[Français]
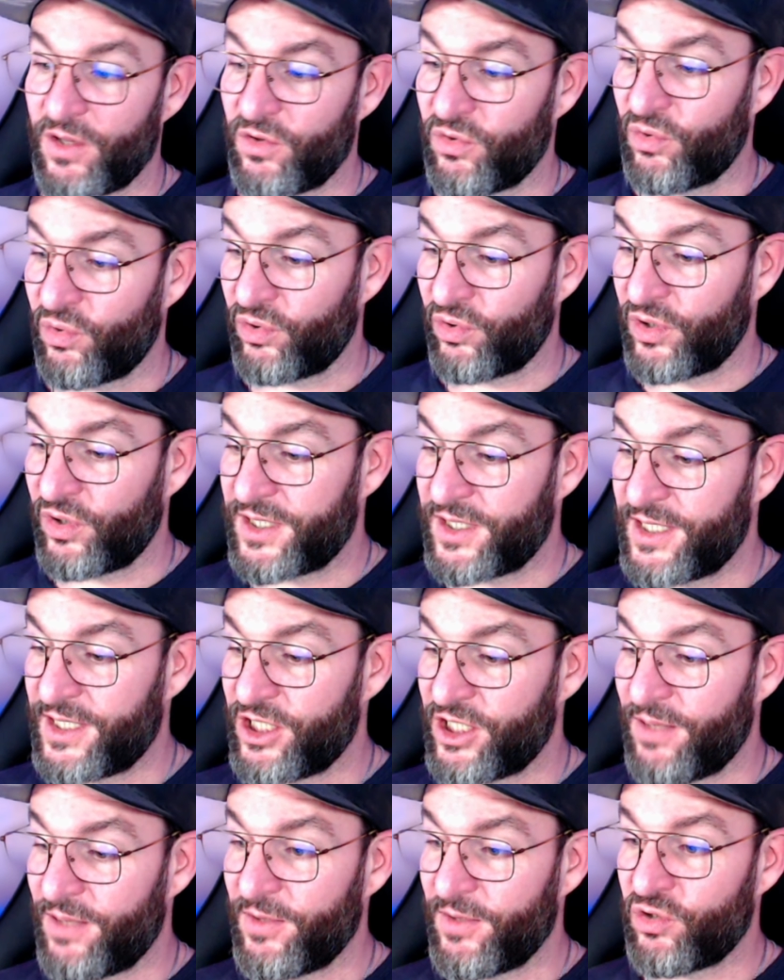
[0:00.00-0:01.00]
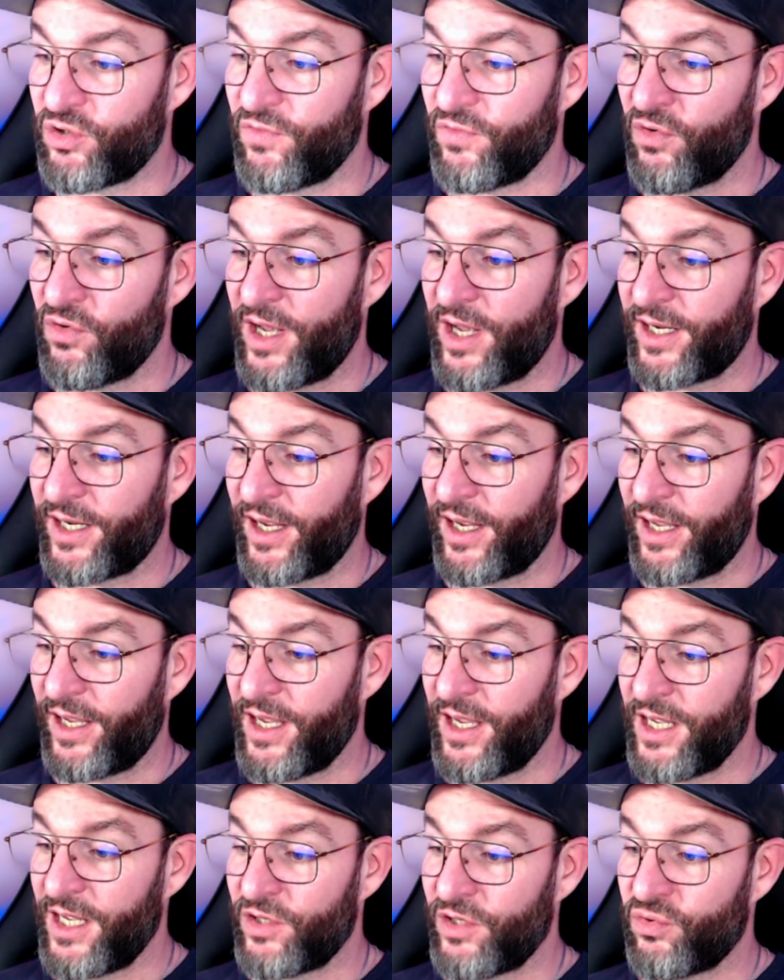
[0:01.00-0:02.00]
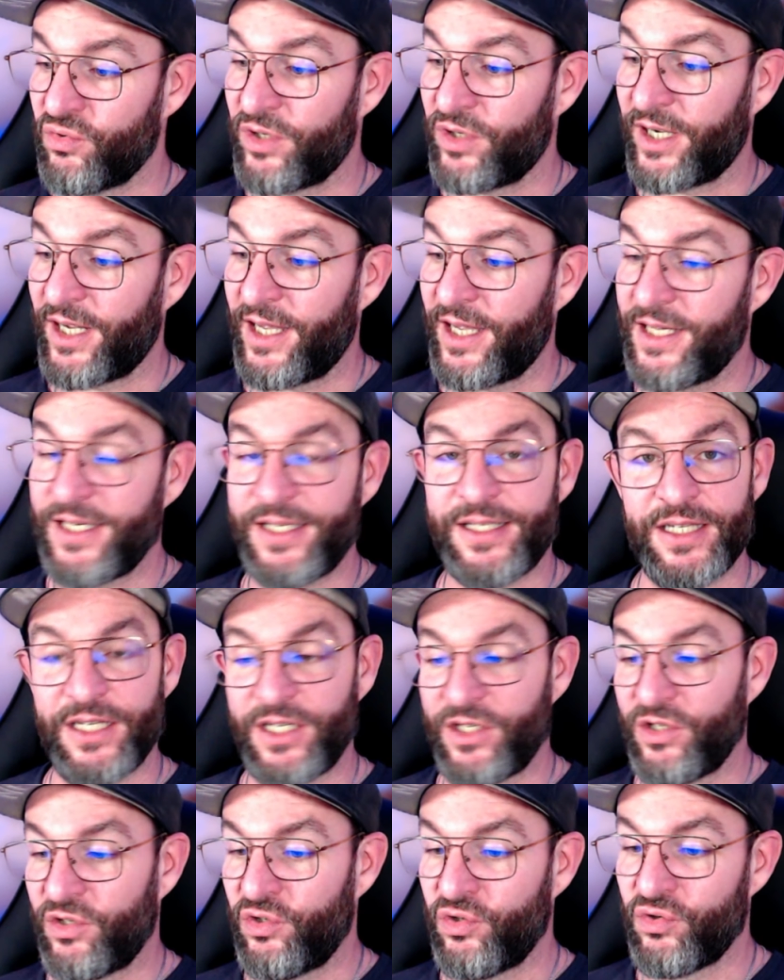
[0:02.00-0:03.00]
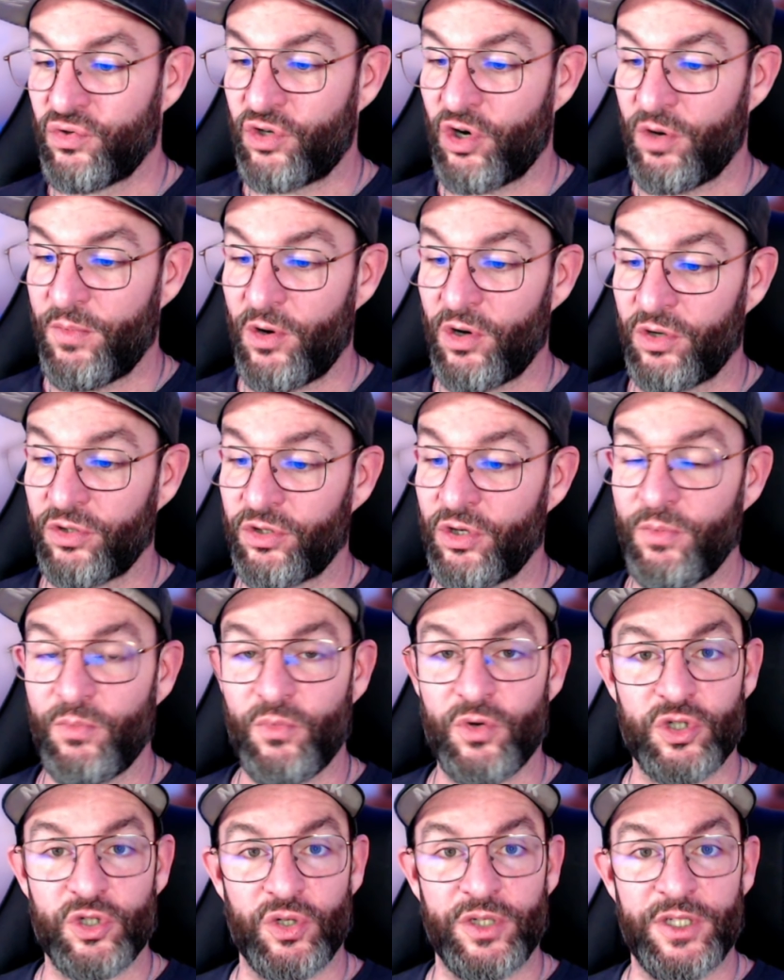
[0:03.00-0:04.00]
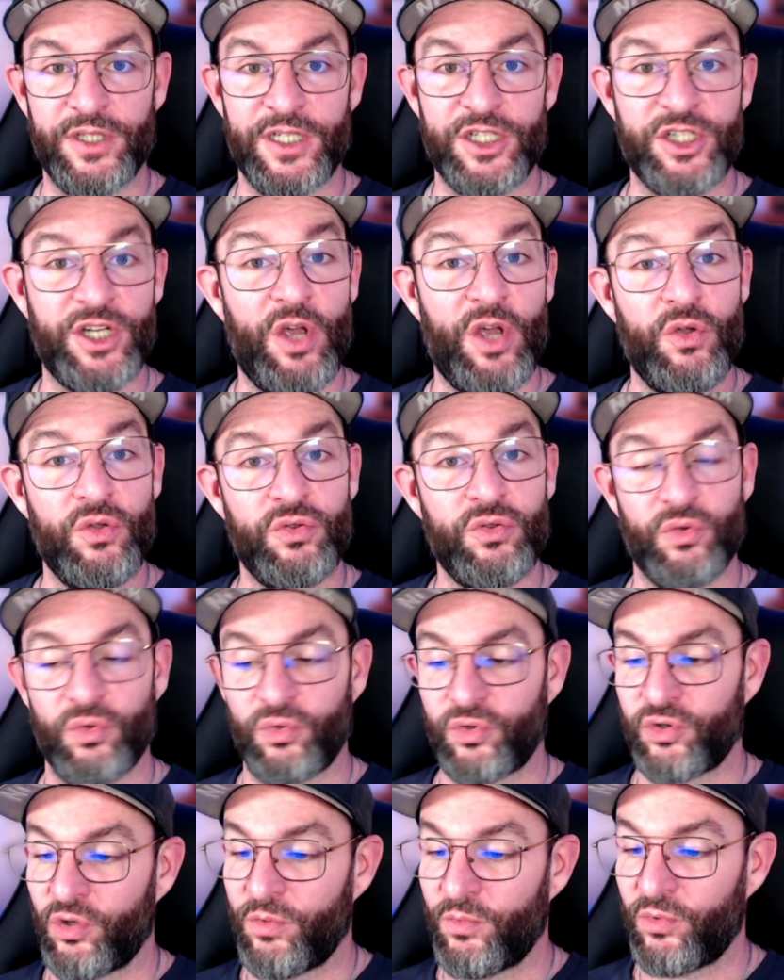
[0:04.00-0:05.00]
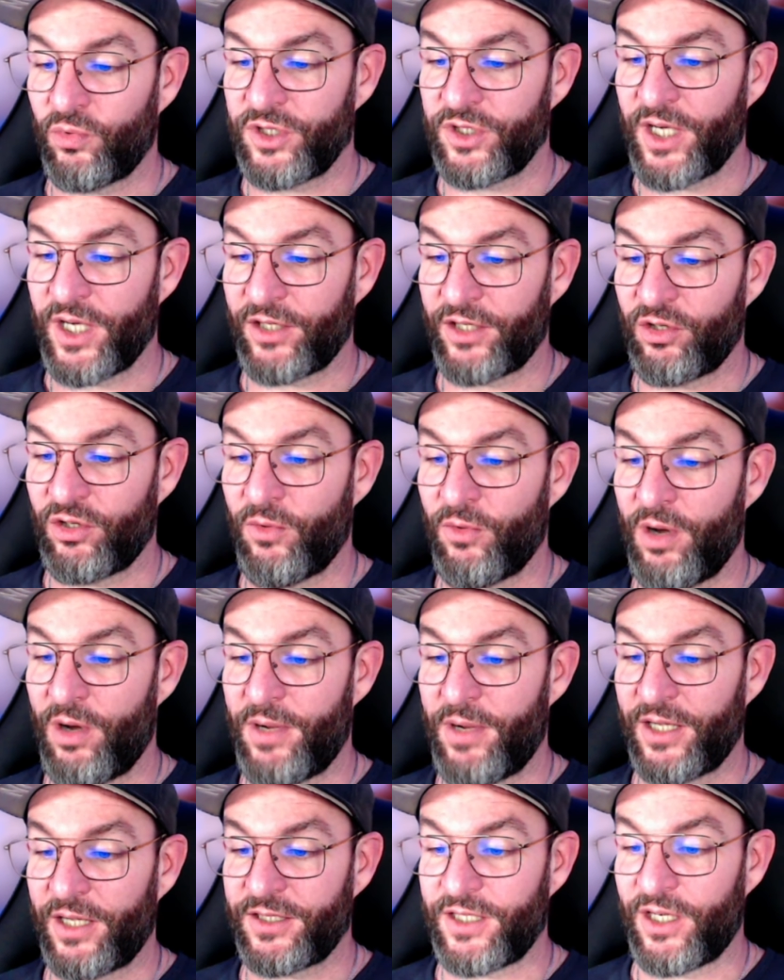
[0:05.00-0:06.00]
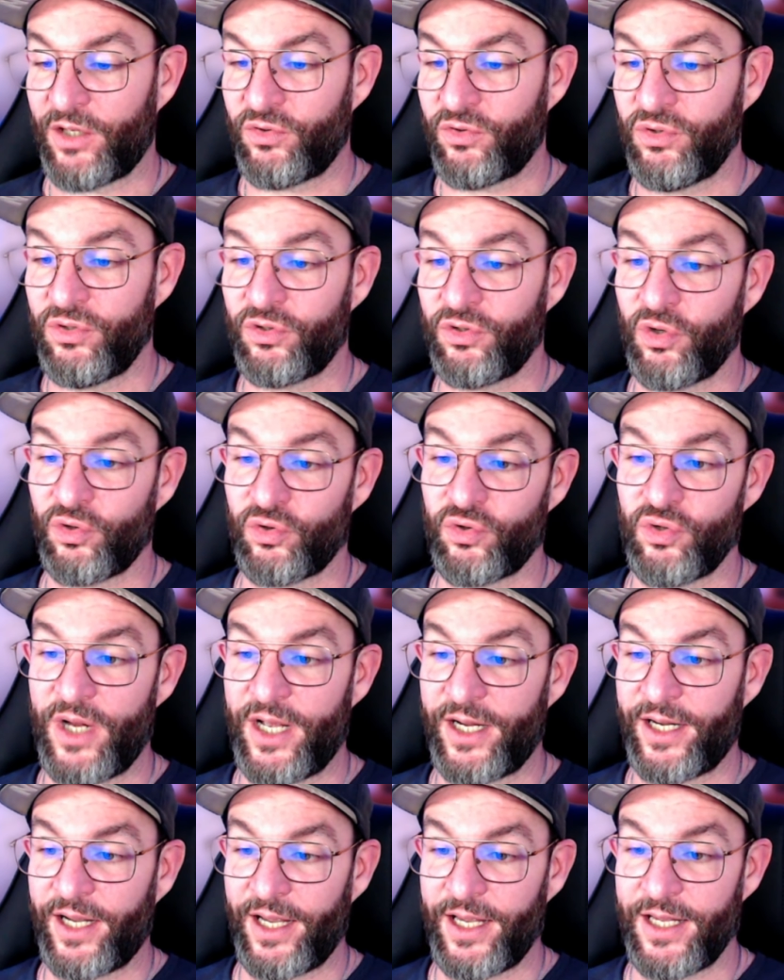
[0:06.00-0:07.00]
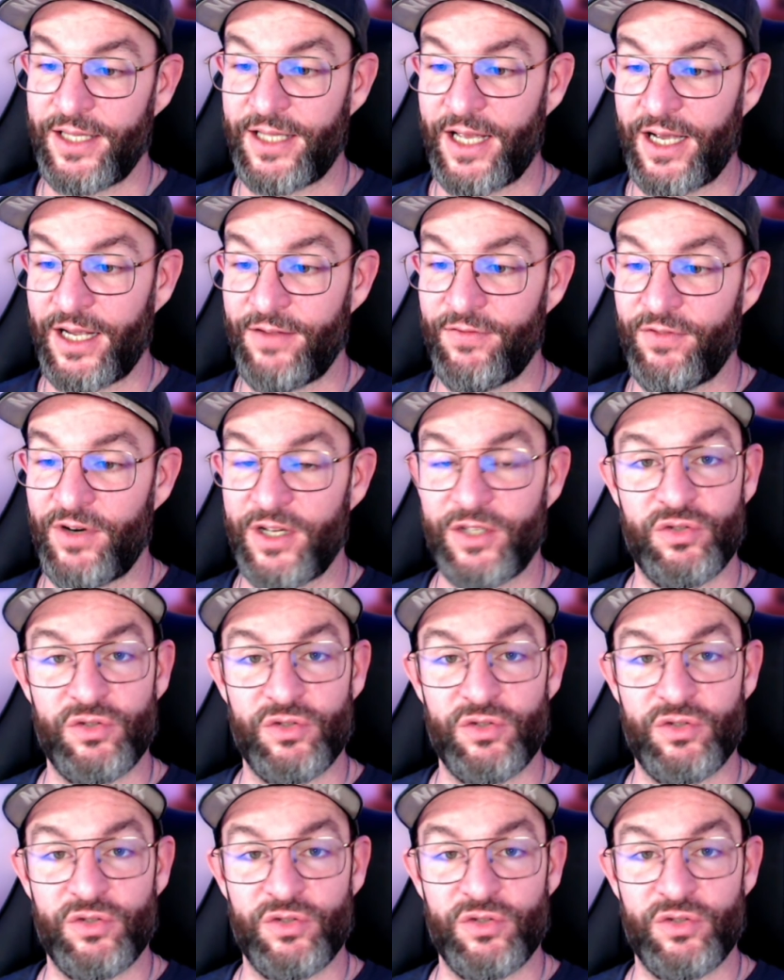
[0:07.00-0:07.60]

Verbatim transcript: Donc si jamais tu veux la créer, tu crées ici New Command. Moi j'en ai déjà une, donc je te montre directement à partir d'une. Quand tu l'as créée, tu arrives